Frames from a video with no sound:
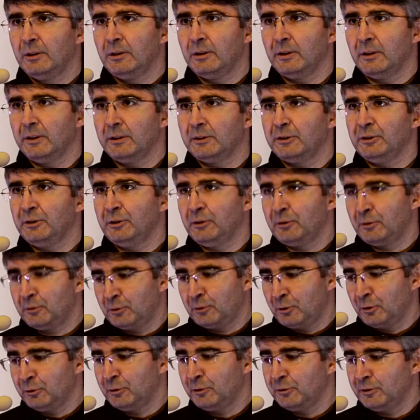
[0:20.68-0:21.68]
Tak? I
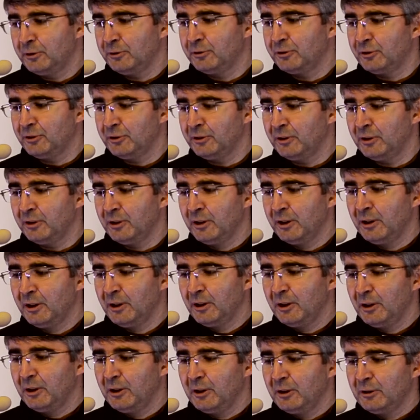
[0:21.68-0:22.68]
to dotyczy
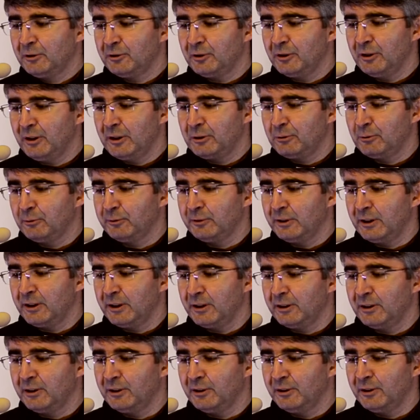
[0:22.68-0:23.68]
czy leków
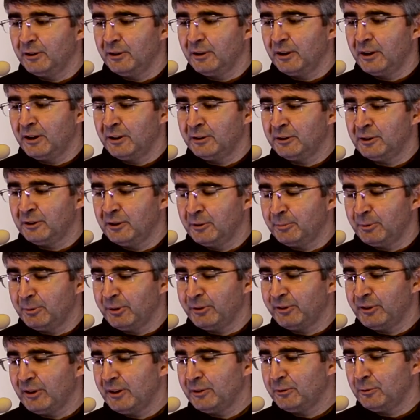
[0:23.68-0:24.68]
na
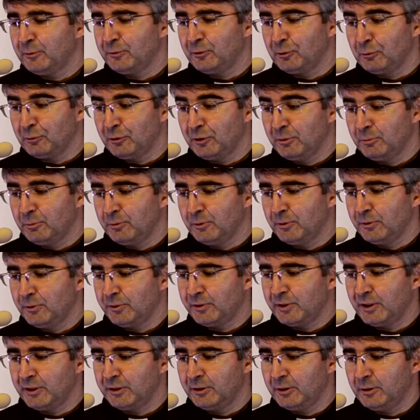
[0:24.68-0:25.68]
antydepresantów, czy już nie
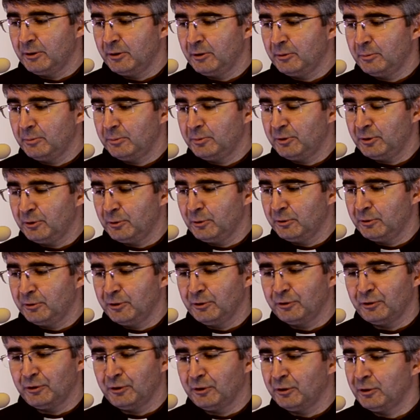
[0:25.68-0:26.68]
mówiąc
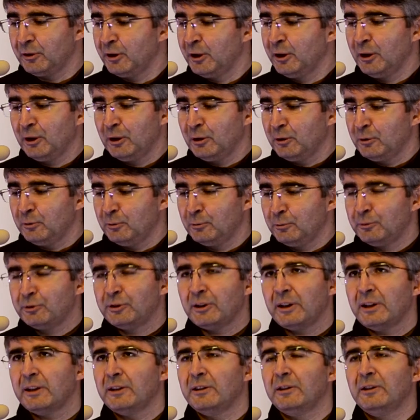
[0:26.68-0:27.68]
antypsychotycznych.
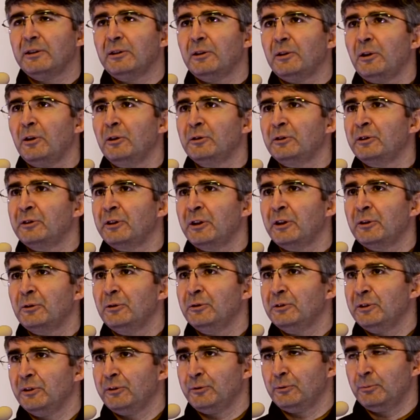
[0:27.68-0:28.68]
Dusza od
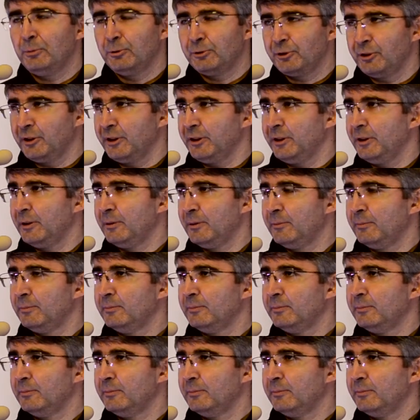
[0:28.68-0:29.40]
tego nie zubożeje.